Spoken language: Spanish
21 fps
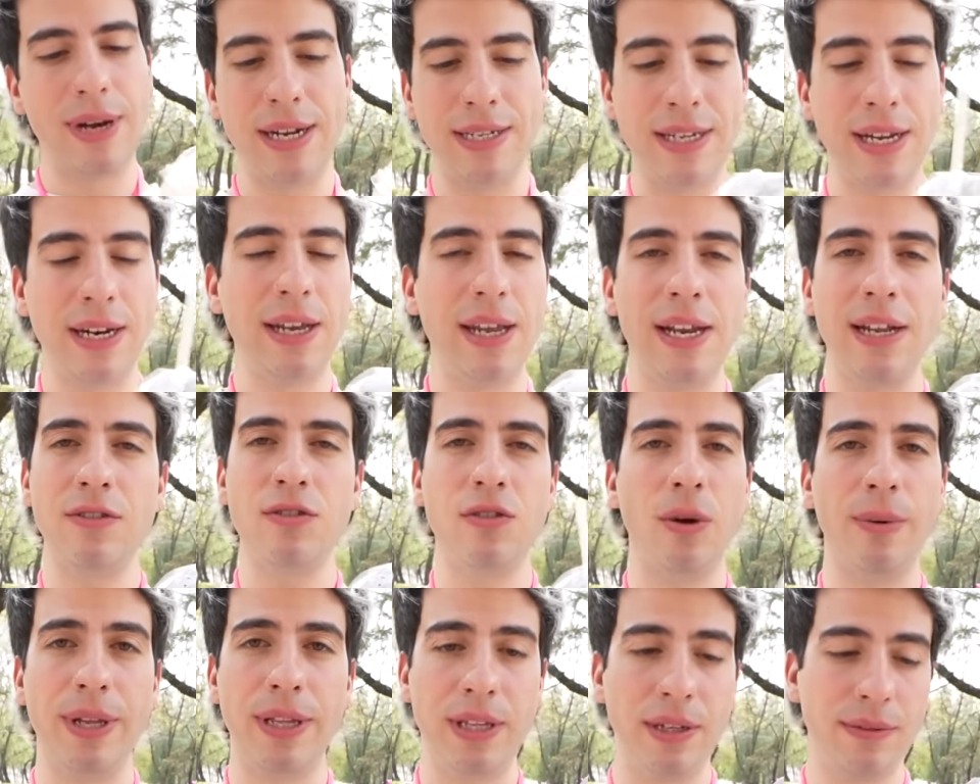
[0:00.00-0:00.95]
van a ser
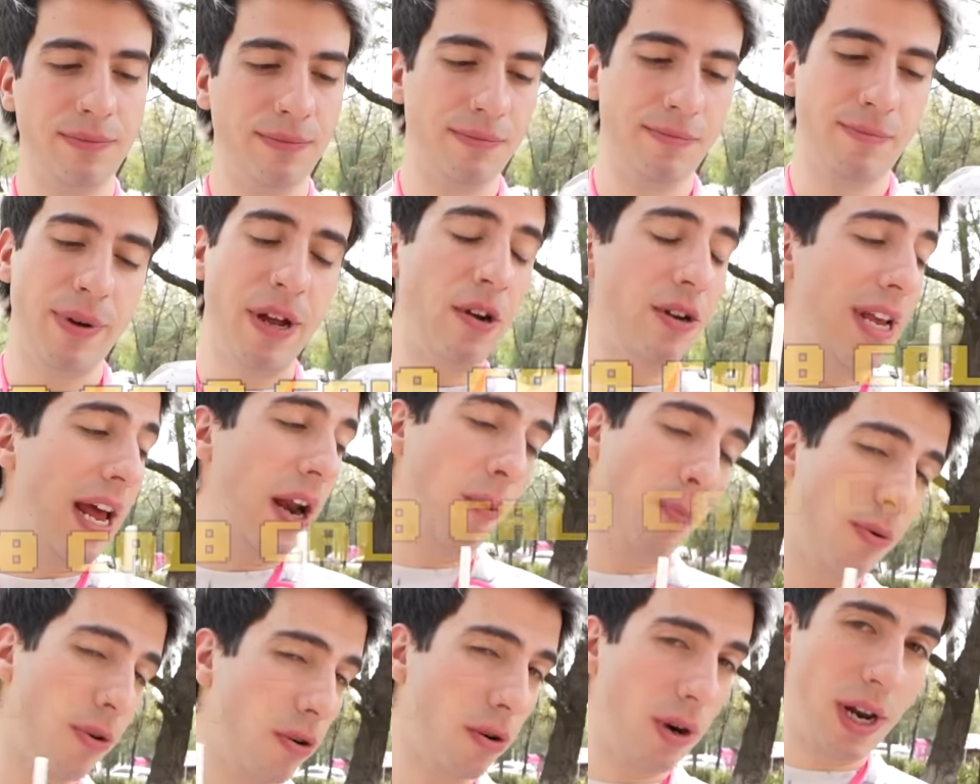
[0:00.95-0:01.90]
590, pero ya no
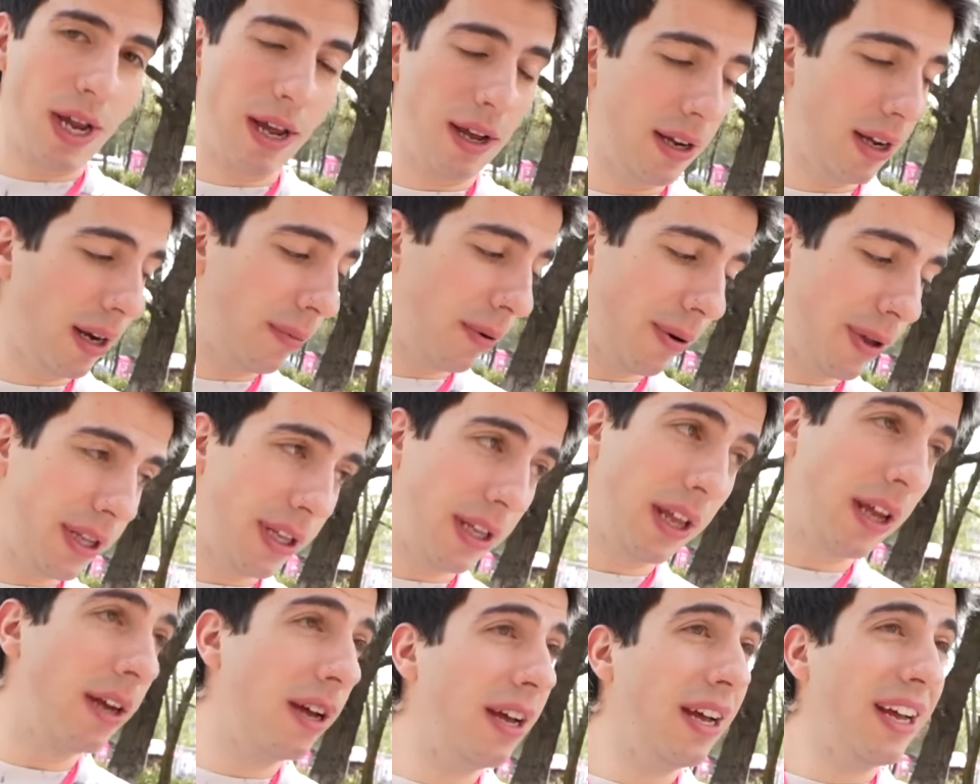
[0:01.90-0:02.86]
puedo con la crema
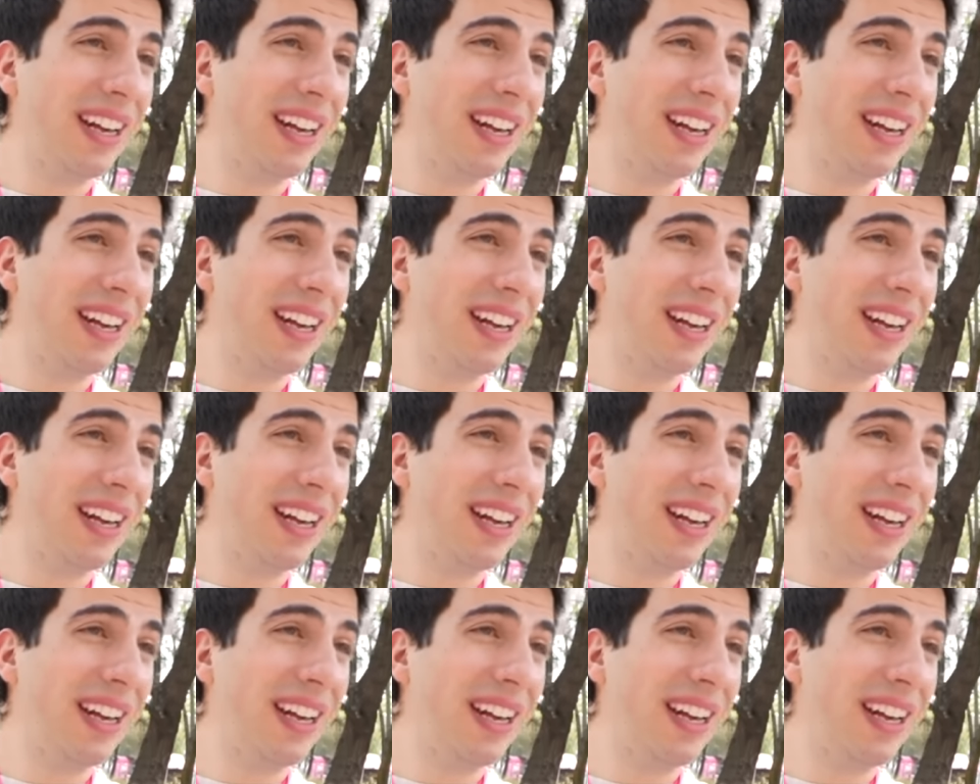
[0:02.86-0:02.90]
batida